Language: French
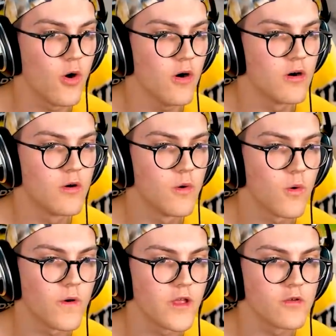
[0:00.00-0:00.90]
Oh,
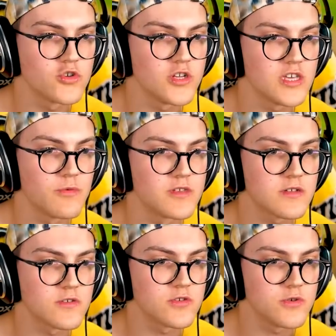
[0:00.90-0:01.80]
oh, il y a une autre Julie qui me
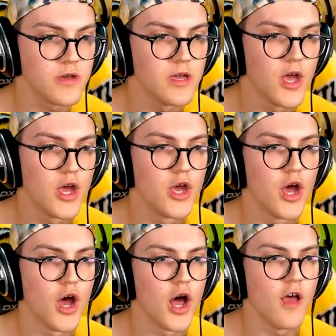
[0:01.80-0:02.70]
tire dessus.
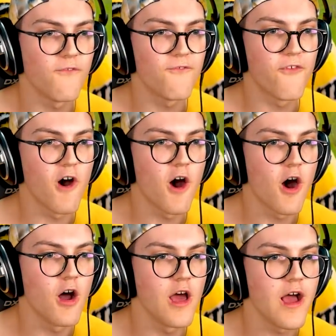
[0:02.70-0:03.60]
Elle
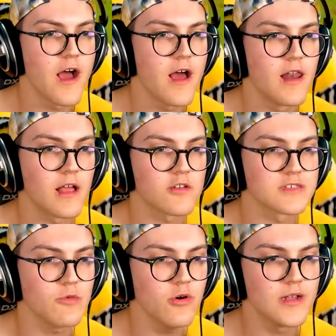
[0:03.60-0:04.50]
folle Attends,
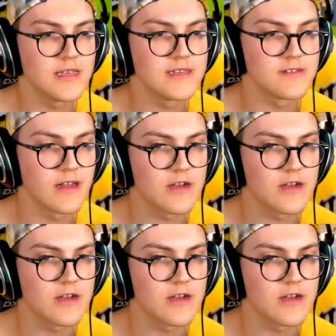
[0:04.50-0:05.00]
c'est moi ou elle est déguisée en